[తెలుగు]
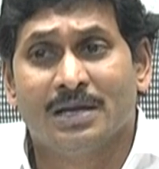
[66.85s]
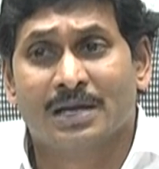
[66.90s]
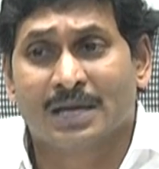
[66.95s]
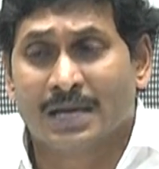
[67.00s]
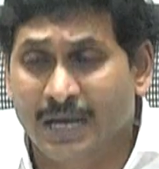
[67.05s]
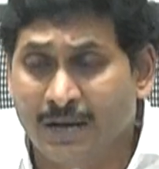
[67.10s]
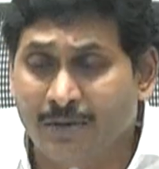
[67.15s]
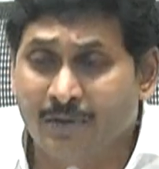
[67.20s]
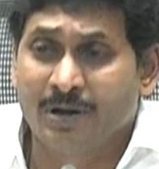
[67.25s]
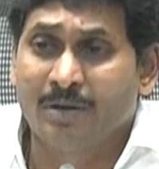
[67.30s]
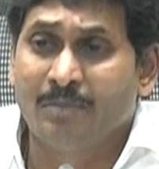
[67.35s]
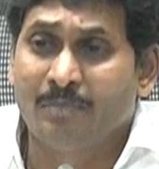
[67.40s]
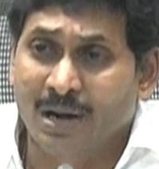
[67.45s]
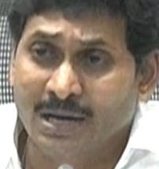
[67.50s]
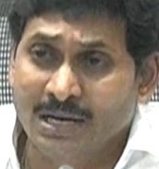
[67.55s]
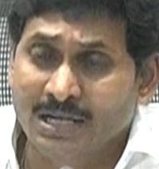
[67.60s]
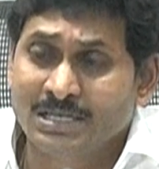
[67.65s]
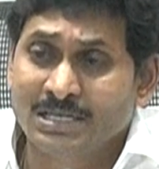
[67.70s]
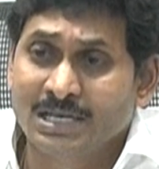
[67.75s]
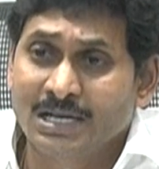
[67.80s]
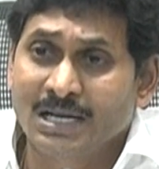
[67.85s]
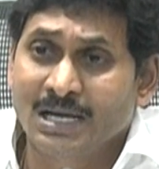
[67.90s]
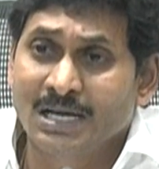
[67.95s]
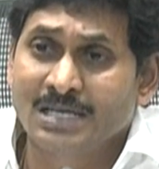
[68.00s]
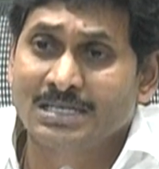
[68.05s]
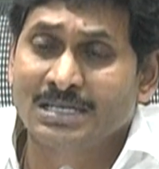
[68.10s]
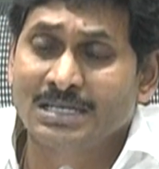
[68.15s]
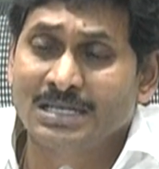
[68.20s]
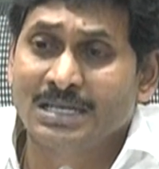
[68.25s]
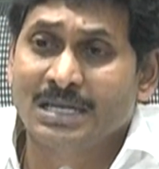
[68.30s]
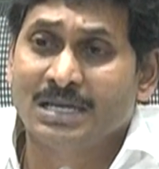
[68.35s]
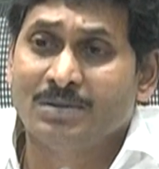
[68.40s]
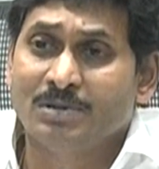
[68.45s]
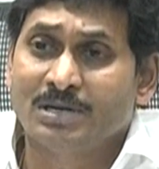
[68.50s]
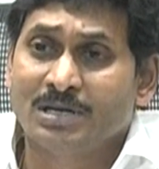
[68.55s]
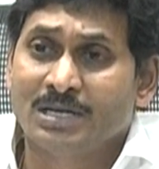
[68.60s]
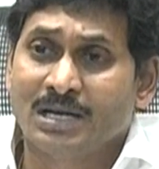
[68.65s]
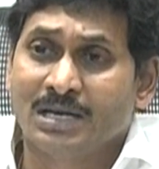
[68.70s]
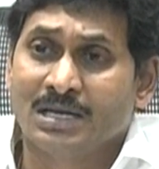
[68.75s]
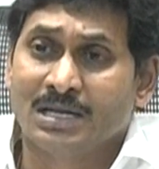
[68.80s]
కేవలం మనం చేయాల్సింది
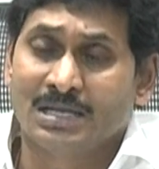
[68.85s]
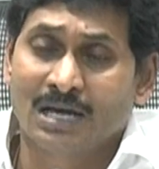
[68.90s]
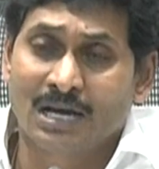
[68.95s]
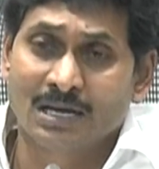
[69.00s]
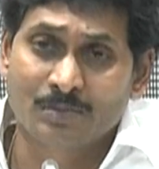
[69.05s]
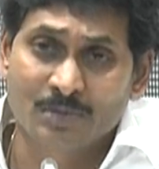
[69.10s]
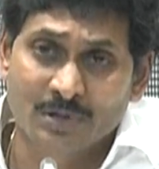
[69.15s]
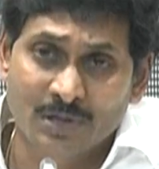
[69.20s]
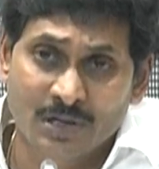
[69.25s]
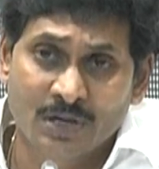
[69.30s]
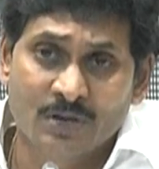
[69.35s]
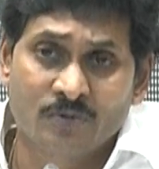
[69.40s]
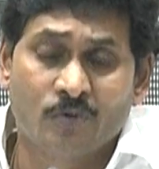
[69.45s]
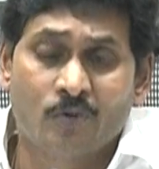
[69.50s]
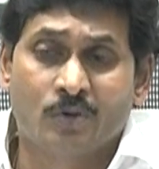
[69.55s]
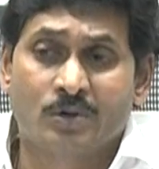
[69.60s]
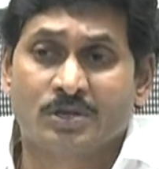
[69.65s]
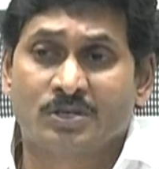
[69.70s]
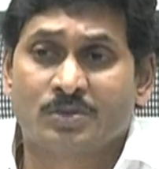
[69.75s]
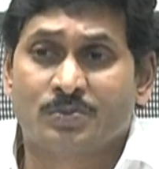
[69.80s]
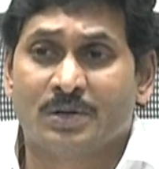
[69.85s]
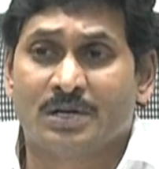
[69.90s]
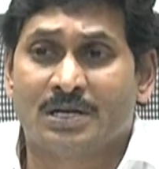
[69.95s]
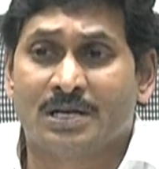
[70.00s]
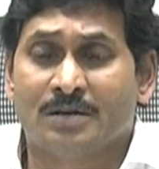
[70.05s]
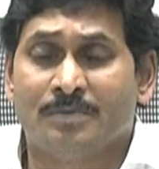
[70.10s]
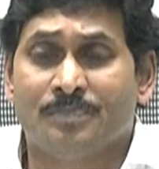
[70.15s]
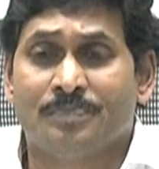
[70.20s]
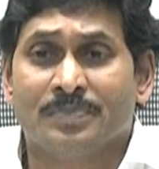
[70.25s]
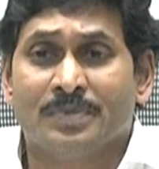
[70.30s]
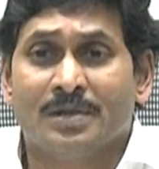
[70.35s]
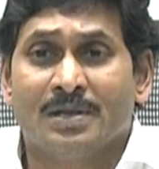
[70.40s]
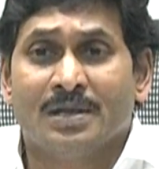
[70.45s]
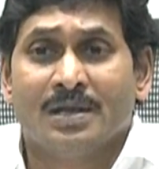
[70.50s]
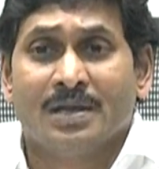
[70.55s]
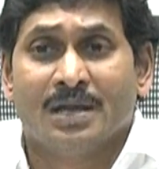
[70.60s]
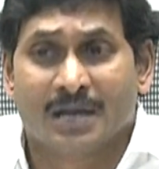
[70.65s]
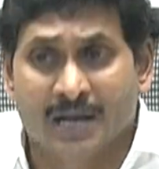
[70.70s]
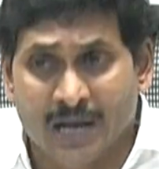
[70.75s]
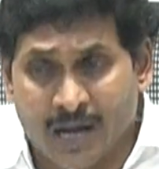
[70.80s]
ఏమిటి అన్న దాని మీదనే ఫోకస్ పెట్టాం
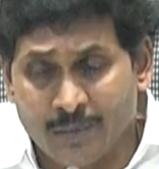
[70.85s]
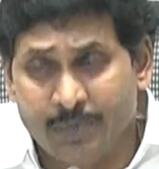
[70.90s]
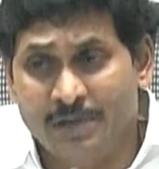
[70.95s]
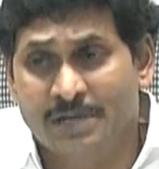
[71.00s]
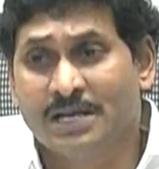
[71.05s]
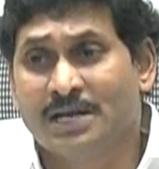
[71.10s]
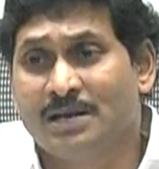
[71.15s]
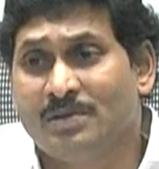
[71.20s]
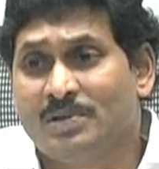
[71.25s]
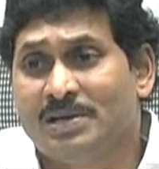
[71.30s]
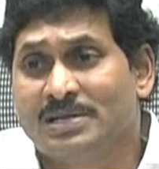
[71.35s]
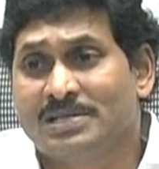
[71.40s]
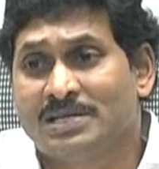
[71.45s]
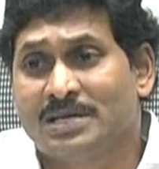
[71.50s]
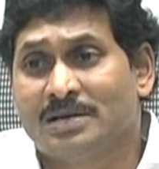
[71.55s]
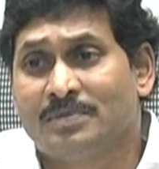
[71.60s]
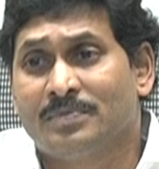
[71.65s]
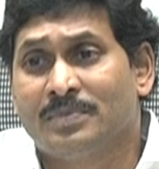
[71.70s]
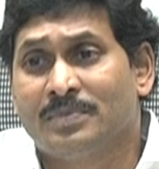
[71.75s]
కమిటీలు వేశాం